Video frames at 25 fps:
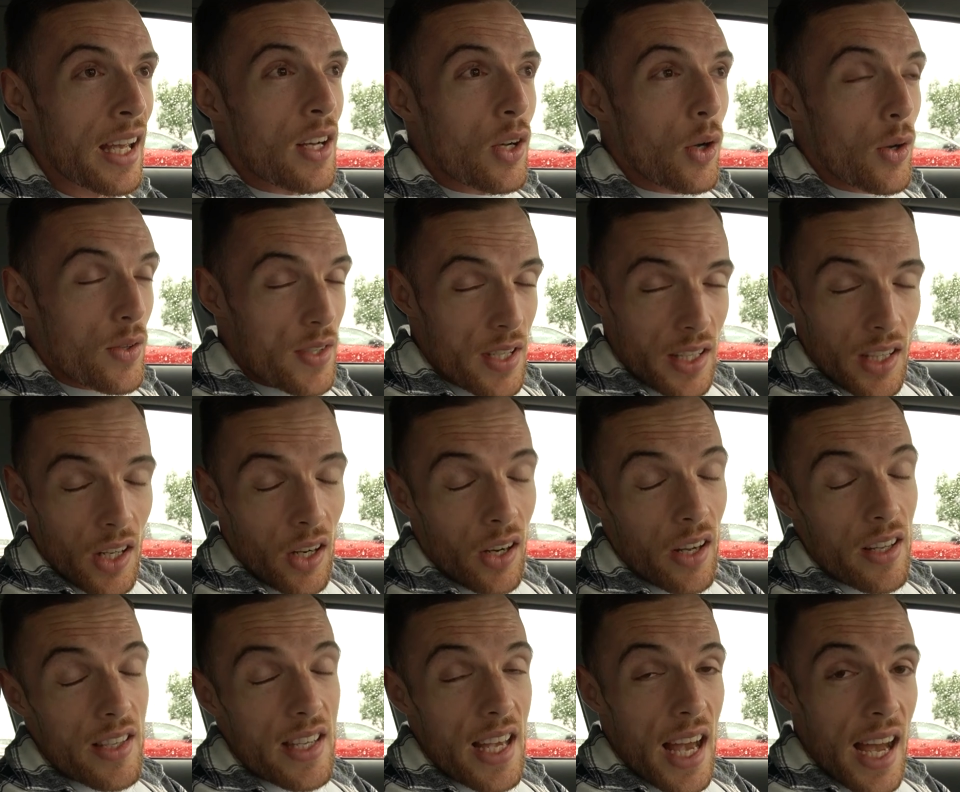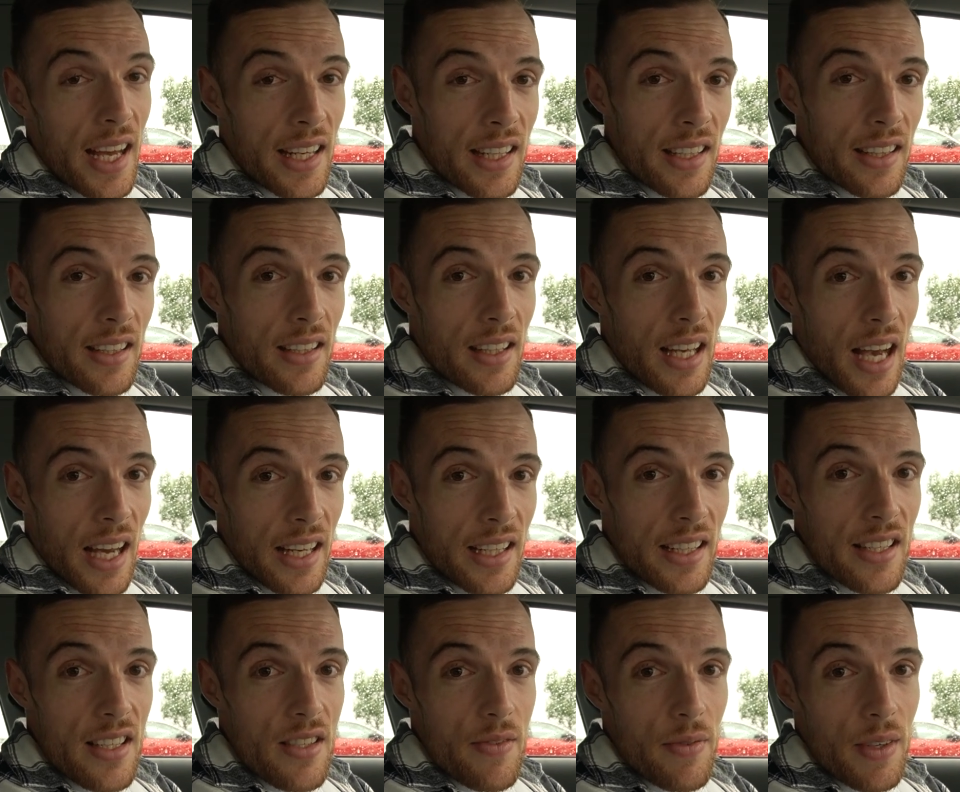Gott sei Dank hat es ein,
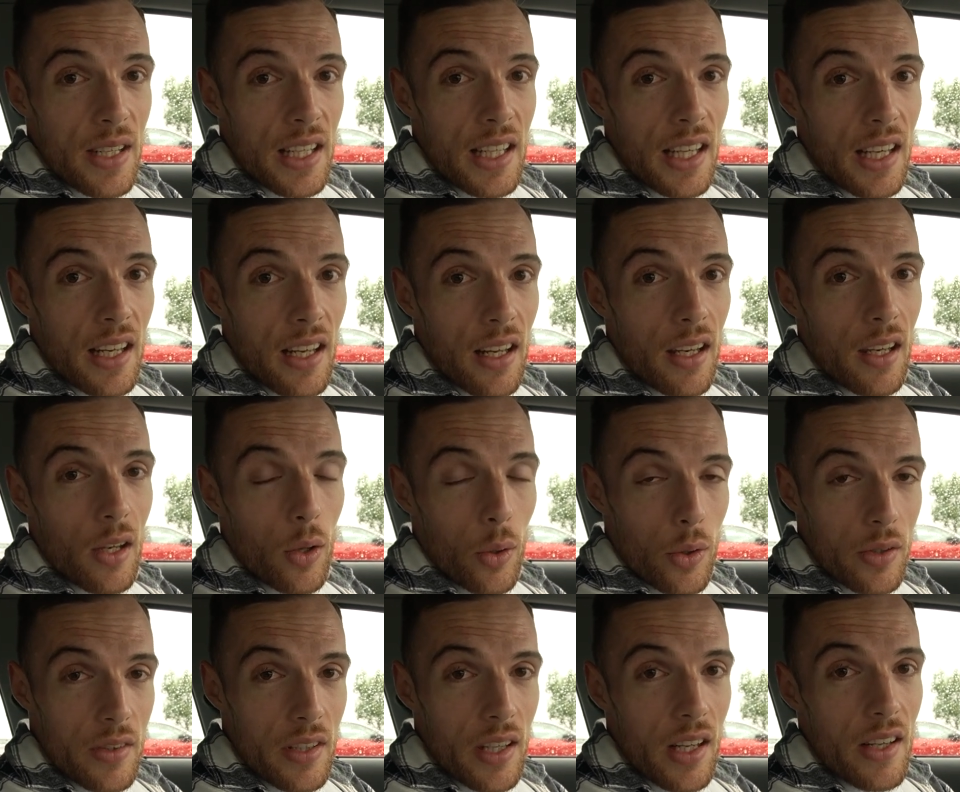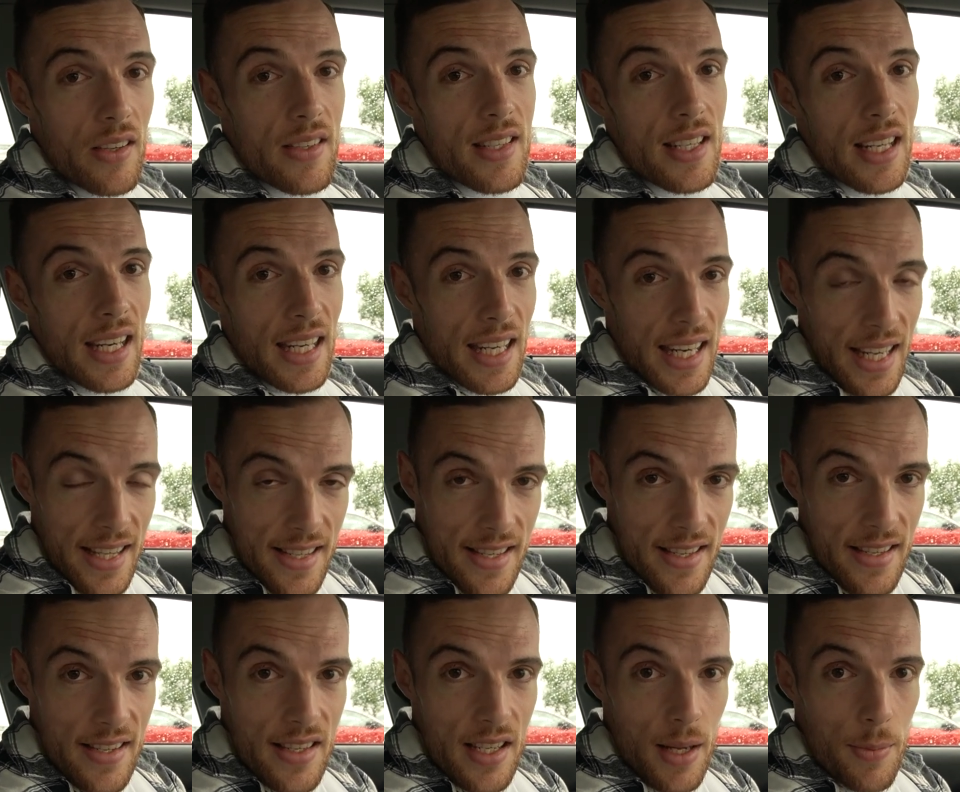einiges weniger Leute als
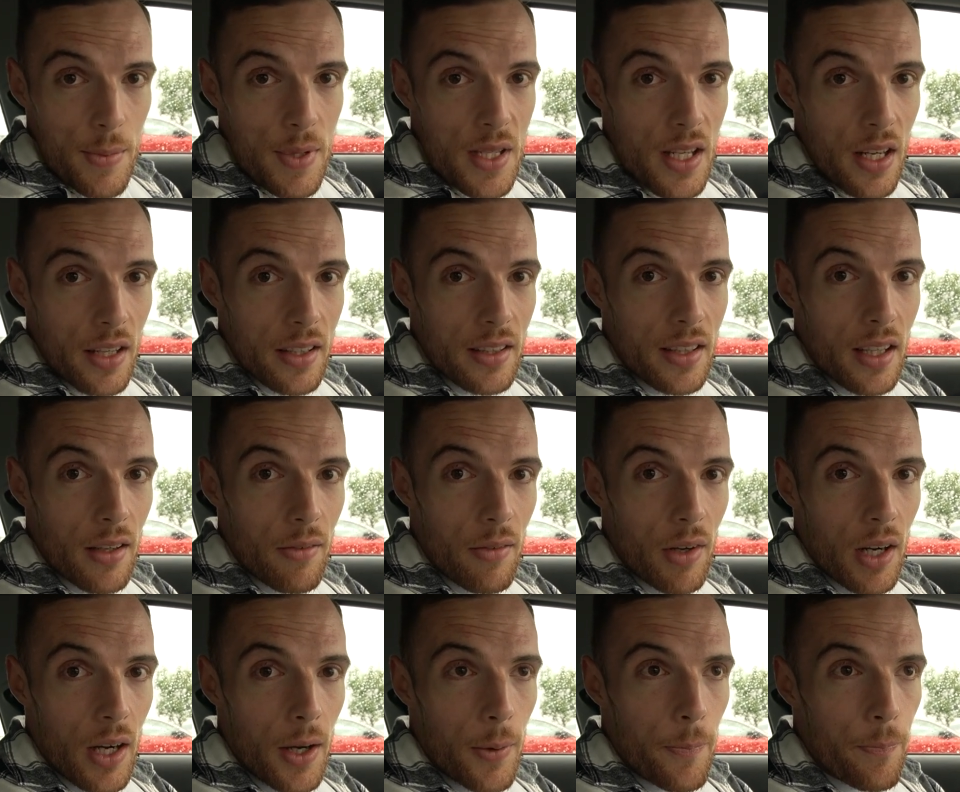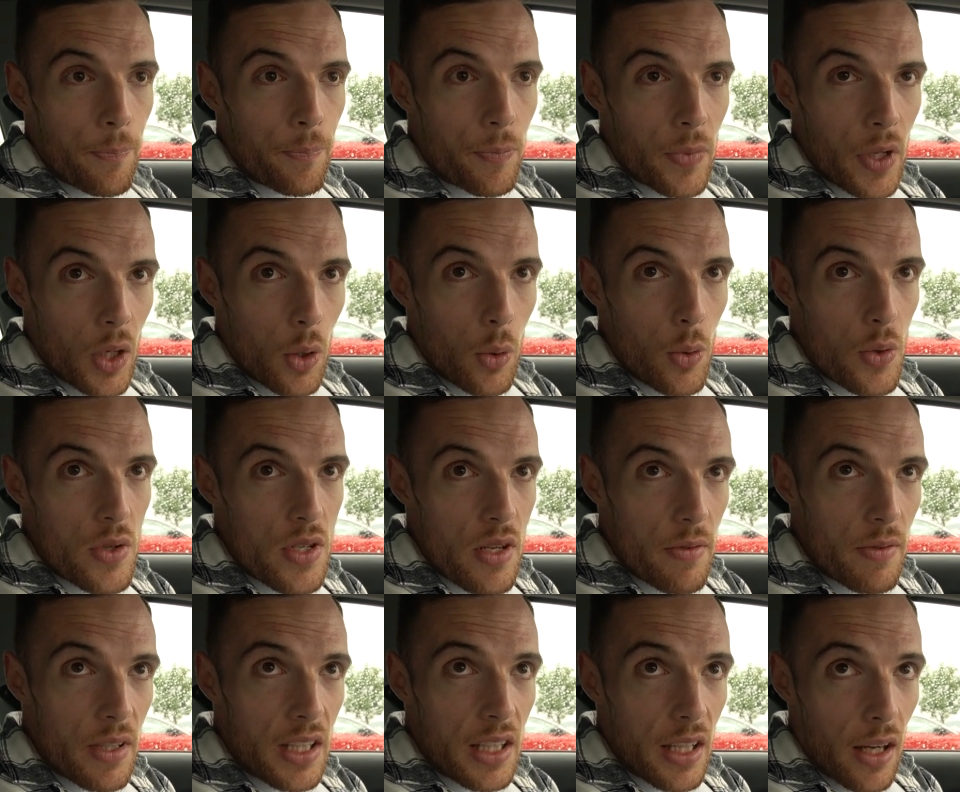letzten Samstag. Da war
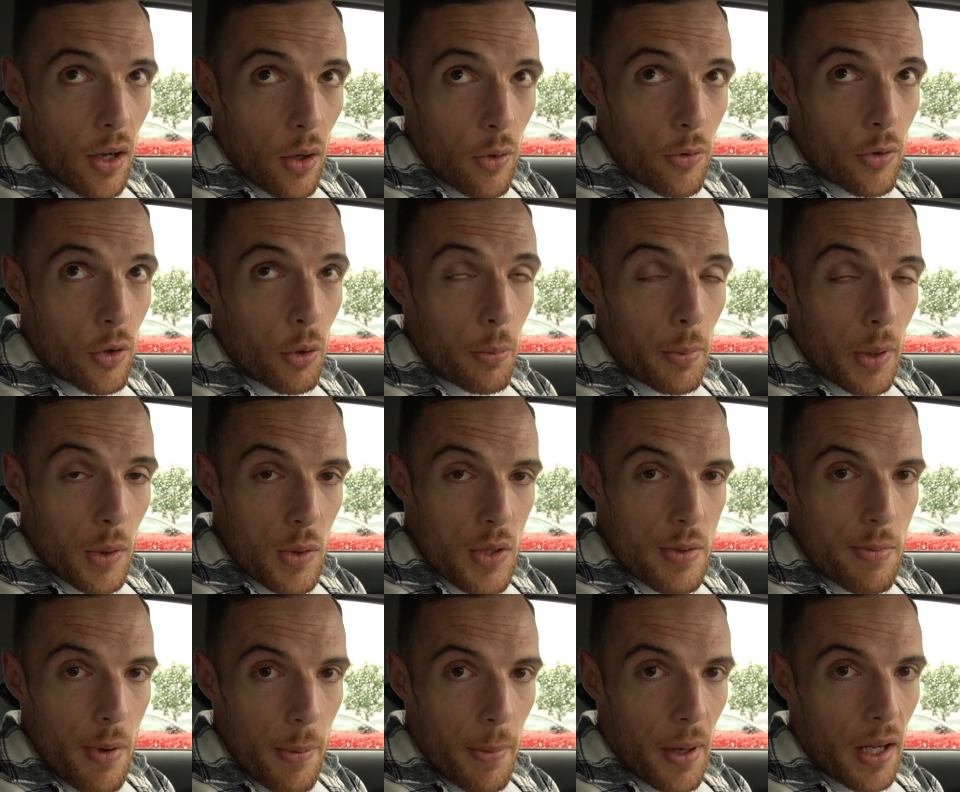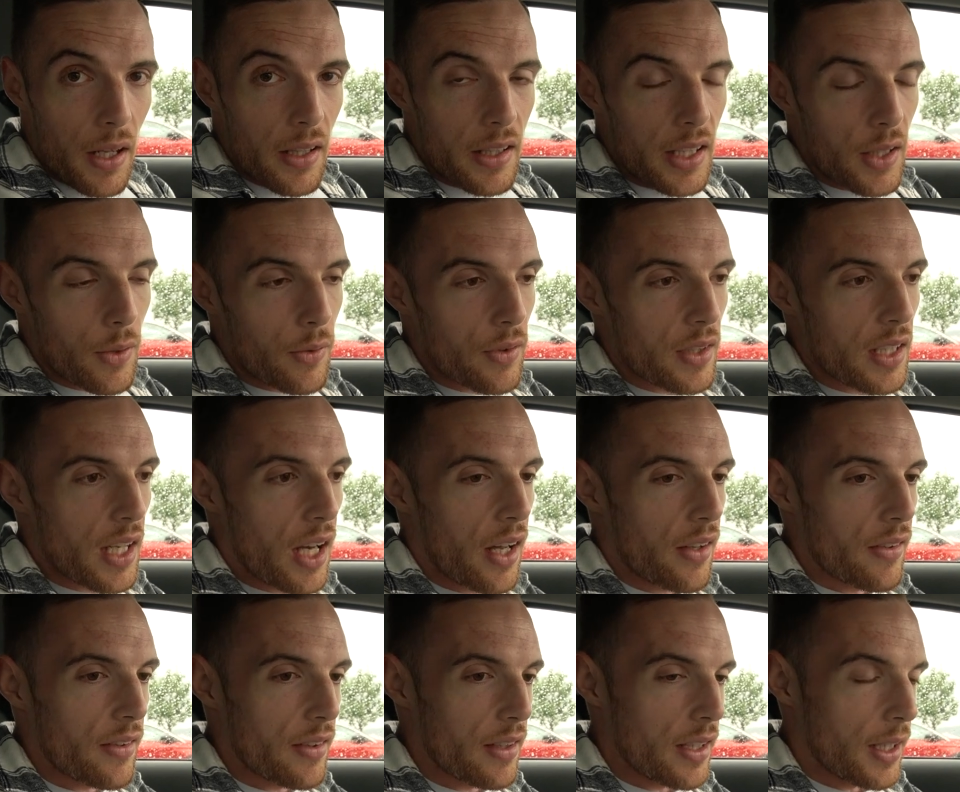große Wiedereröffnung bei uns beim Aldi und die
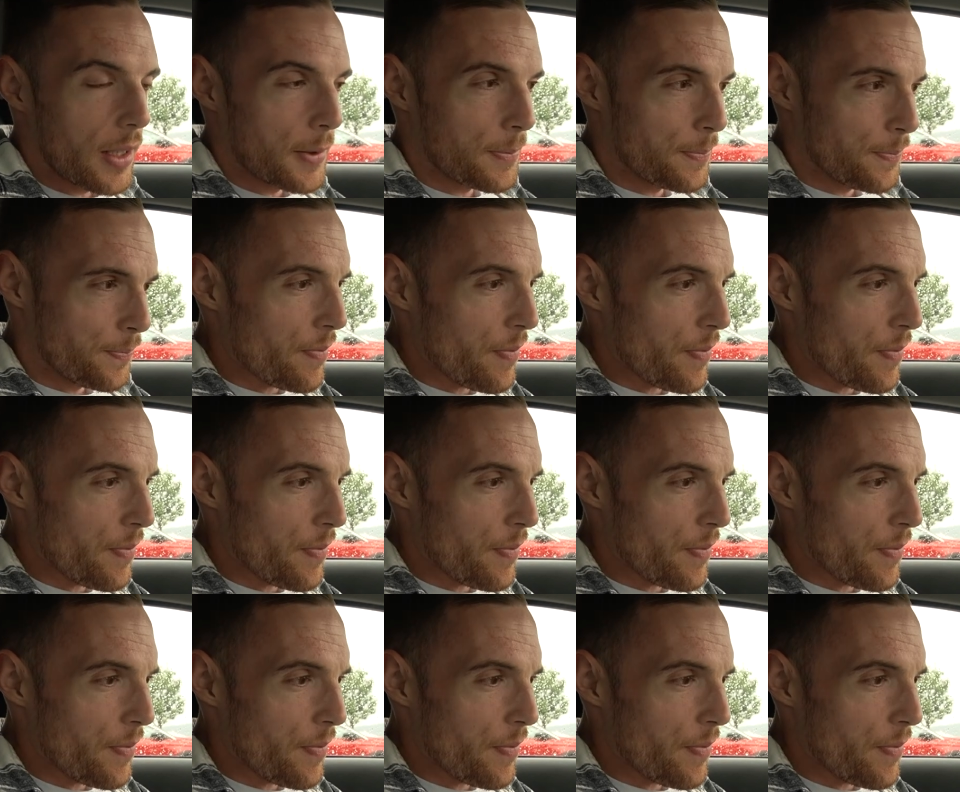hatten da